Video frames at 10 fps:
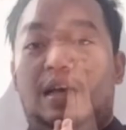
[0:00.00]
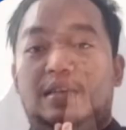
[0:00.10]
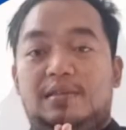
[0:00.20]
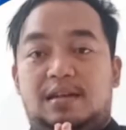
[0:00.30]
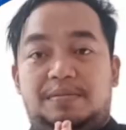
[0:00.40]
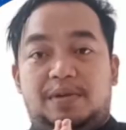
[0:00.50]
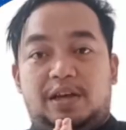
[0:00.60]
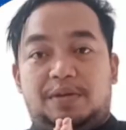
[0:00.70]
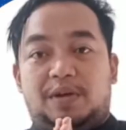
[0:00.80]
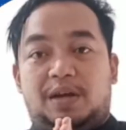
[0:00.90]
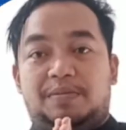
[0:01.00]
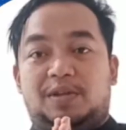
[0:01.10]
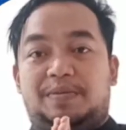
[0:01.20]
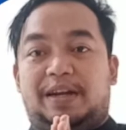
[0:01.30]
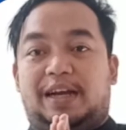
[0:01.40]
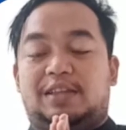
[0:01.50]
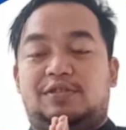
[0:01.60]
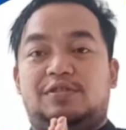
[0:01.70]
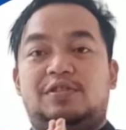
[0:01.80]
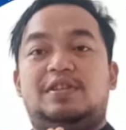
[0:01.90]
Assalamualaikum warahmatullahi
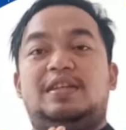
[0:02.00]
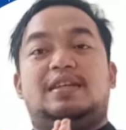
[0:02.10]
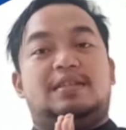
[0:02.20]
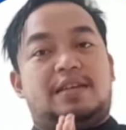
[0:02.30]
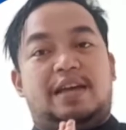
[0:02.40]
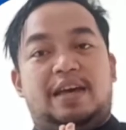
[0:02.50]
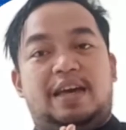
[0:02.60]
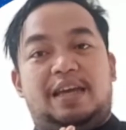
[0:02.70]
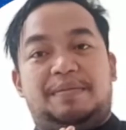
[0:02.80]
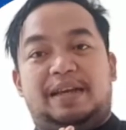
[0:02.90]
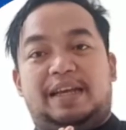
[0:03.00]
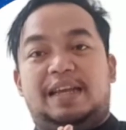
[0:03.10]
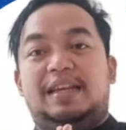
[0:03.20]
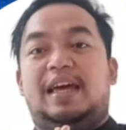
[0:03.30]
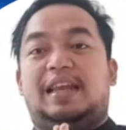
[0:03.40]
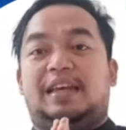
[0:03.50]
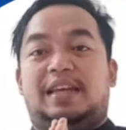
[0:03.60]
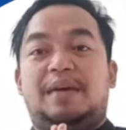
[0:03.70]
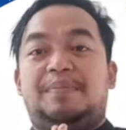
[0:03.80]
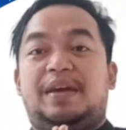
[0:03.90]
wabarakatuh. Saya Herman Ikan dari
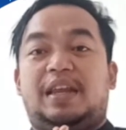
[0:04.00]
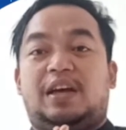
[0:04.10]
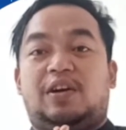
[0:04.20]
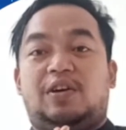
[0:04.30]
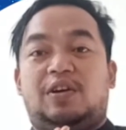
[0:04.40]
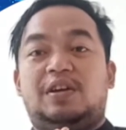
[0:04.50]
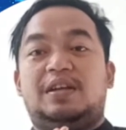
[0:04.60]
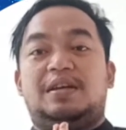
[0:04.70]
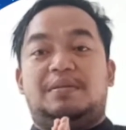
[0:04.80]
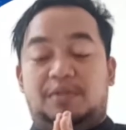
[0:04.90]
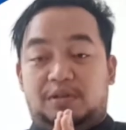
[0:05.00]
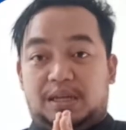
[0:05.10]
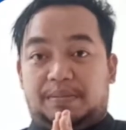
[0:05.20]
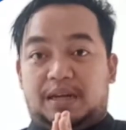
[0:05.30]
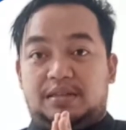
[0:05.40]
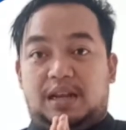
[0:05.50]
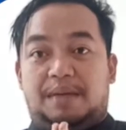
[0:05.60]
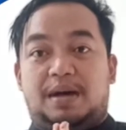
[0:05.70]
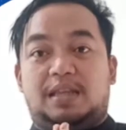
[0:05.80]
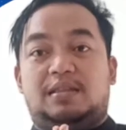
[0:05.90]
DP Record mengucapkan
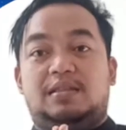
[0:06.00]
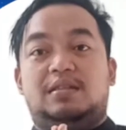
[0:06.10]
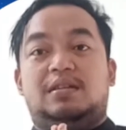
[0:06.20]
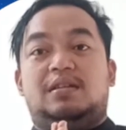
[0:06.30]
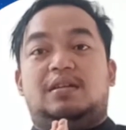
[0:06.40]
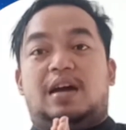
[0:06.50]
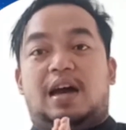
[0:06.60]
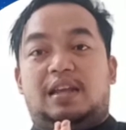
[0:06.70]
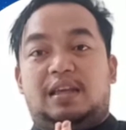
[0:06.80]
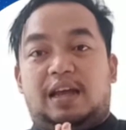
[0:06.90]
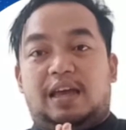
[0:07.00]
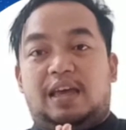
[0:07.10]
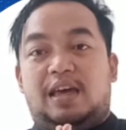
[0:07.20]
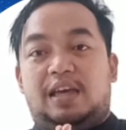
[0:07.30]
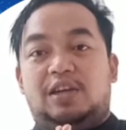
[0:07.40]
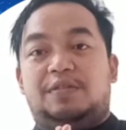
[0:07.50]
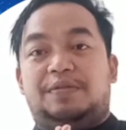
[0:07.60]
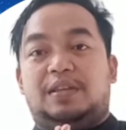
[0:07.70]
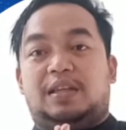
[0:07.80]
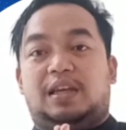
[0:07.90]
selamat Hari Raya Idul
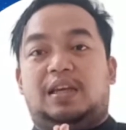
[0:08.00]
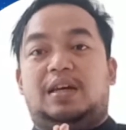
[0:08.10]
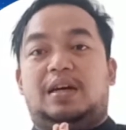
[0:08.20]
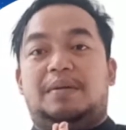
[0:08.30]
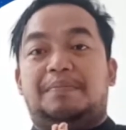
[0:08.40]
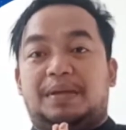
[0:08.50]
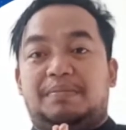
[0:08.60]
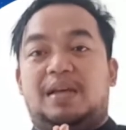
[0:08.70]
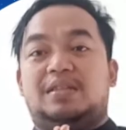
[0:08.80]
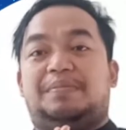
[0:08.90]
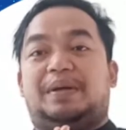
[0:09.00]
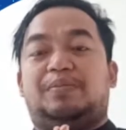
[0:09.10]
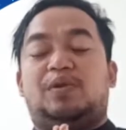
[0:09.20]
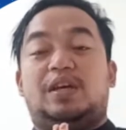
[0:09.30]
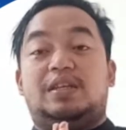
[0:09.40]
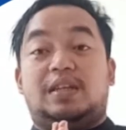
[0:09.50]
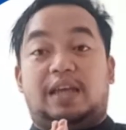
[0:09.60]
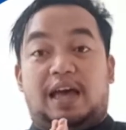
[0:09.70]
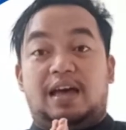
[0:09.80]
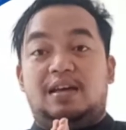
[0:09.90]
Fitri 1440
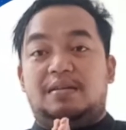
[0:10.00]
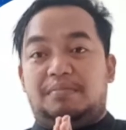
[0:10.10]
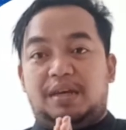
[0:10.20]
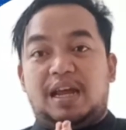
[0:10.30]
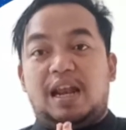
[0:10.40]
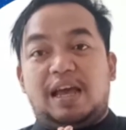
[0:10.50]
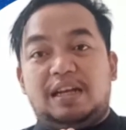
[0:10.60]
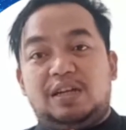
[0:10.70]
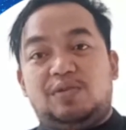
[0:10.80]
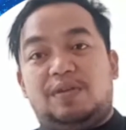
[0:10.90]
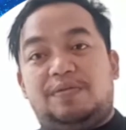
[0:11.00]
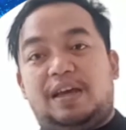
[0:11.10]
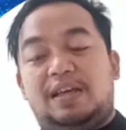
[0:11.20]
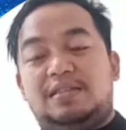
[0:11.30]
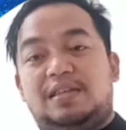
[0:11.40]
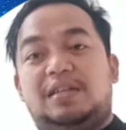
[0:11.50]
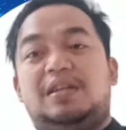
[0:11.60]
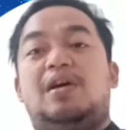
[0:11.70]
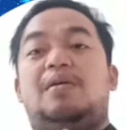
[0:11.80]
Hijriah. Minal aidin wal faizin.